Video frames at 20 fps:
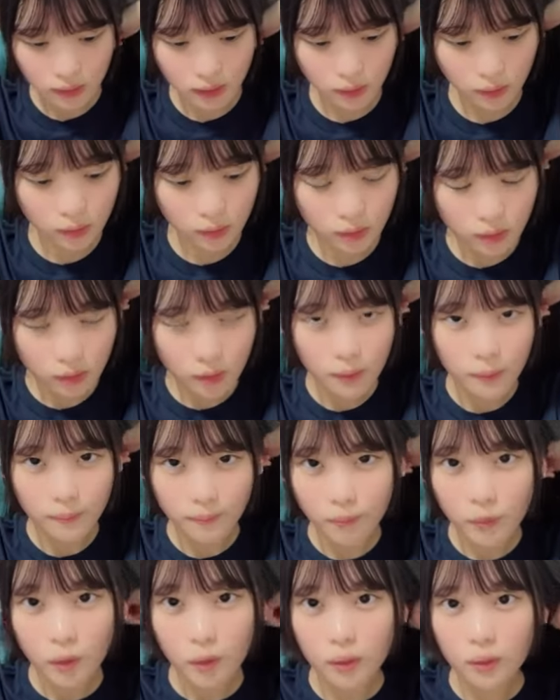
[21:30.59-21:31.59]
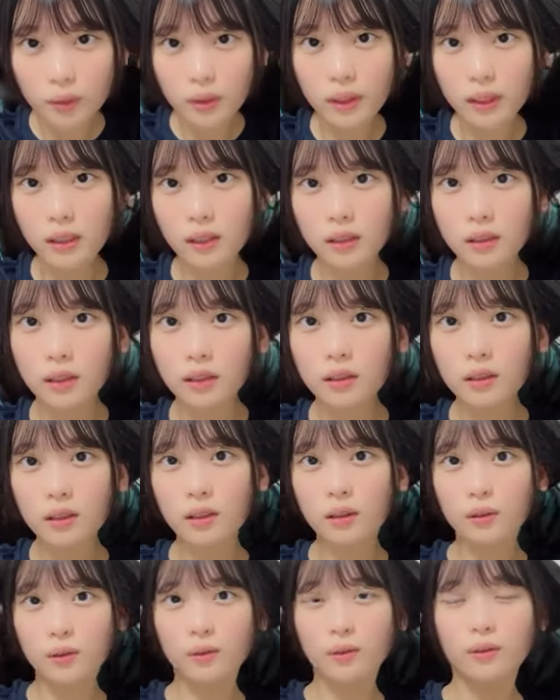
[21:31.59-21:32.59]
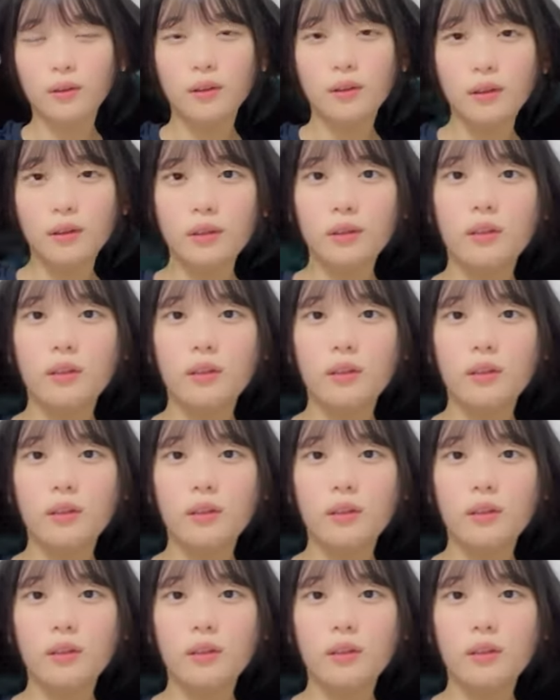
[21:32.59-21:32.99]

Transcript: 昨日同期と出かけたんだけど